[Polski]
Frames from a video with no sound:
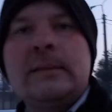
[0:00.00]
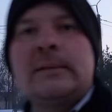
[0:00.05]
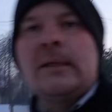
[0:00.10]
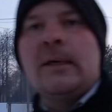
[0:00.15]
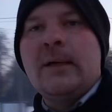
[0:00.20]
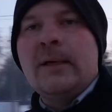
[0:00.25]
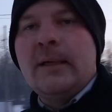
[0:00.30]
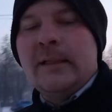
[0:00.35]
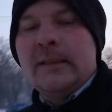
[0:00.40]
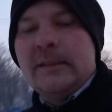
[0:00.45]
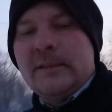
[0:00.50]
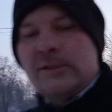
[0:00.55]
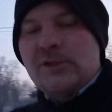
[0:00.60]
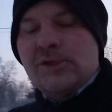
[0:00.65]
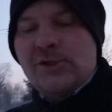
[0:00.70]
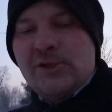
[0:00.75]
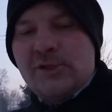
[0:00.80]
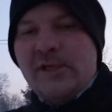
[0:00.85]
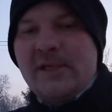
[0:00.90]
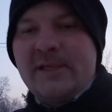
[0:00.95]
to jest
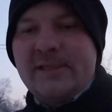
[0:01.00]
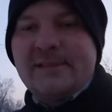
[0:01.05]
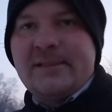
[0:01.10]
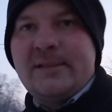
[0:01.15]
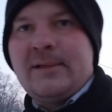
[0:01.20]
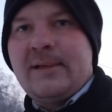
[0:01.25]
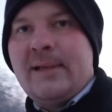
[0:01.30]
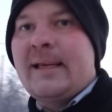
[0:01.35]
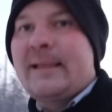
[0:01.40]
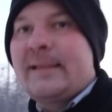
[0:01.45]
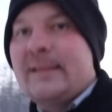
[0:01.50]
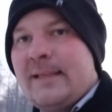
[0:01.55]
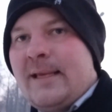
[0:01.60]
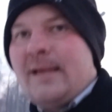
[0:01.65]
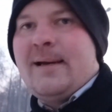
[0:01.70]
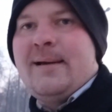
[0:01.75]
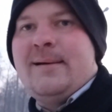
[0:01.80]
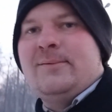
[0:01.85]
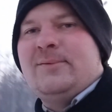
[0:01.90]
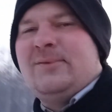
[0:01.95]

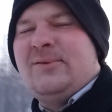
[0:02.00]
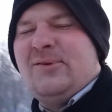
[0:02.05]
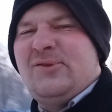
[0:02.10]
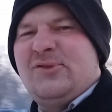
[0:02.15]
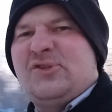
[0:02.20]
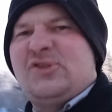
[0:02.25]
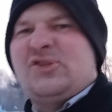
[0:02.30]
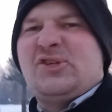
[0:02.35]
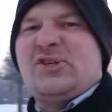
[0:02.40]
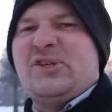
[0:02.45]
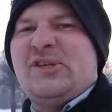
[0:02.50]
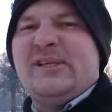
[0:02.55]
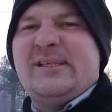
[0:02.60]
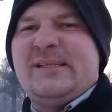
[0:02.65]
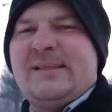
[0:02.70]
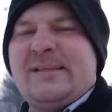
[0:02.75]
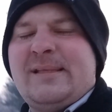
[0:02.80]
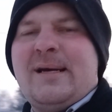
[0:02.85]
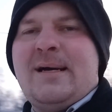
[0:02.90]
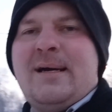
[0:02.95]
30-letnie auto.
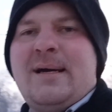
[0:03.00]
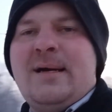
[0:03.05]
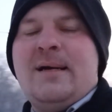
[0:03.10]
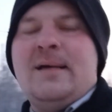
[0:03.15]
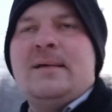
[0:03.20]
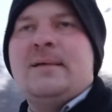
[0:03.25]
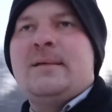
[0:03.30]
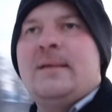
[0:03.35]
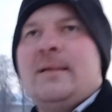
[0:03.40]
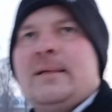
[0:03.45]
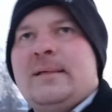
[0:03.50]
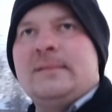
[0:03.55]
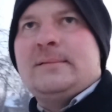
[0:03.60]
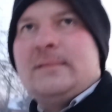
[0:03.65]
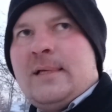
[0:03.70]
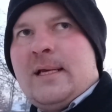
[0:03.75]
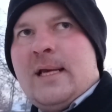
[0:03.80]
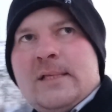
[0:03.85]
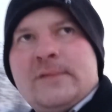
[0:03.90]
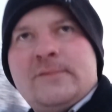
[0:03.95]
300
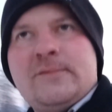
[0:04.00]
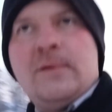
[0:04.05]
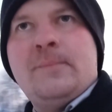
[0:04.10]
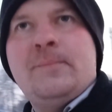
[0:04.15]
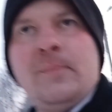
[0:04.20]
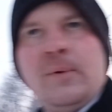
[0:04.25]
Zaraz wam